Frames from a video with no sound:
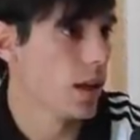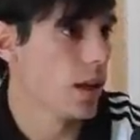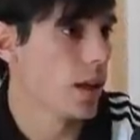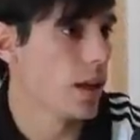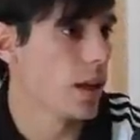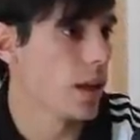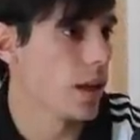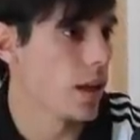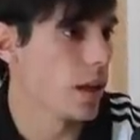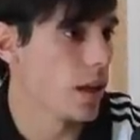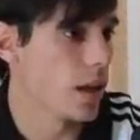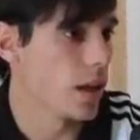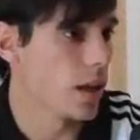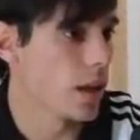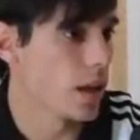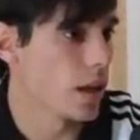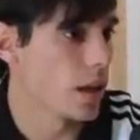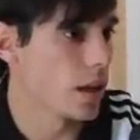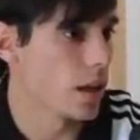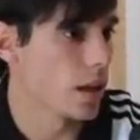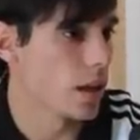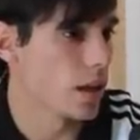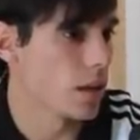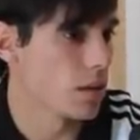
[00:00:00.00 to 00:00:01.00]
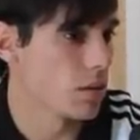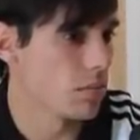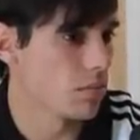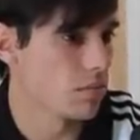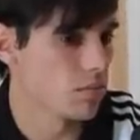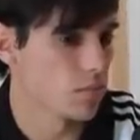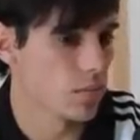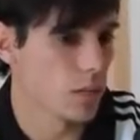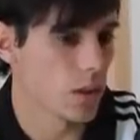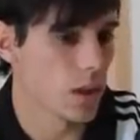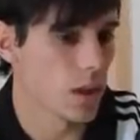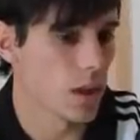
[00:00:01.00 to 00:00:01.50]
Eh,
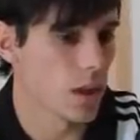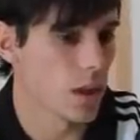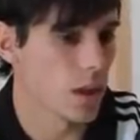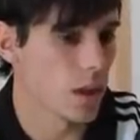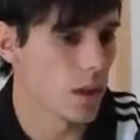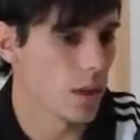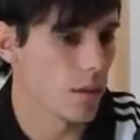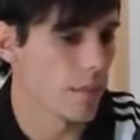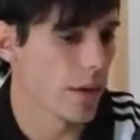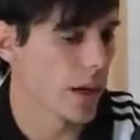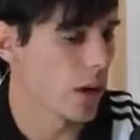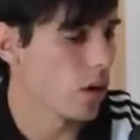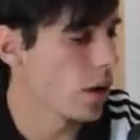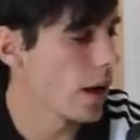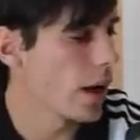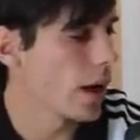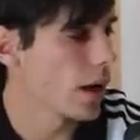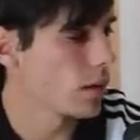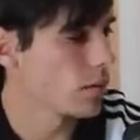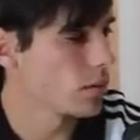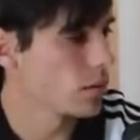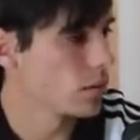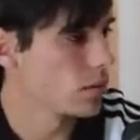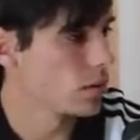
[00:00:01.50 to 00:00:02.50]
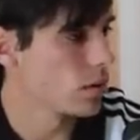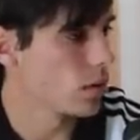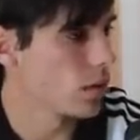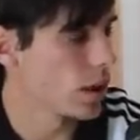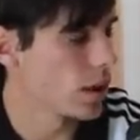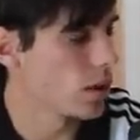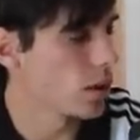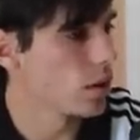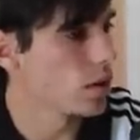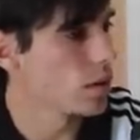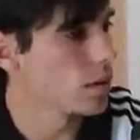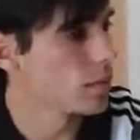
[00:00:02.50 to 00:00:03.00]
y mejorar
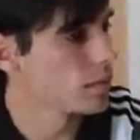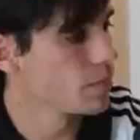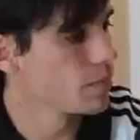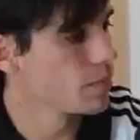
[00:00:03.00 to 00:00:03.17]
sobre todo.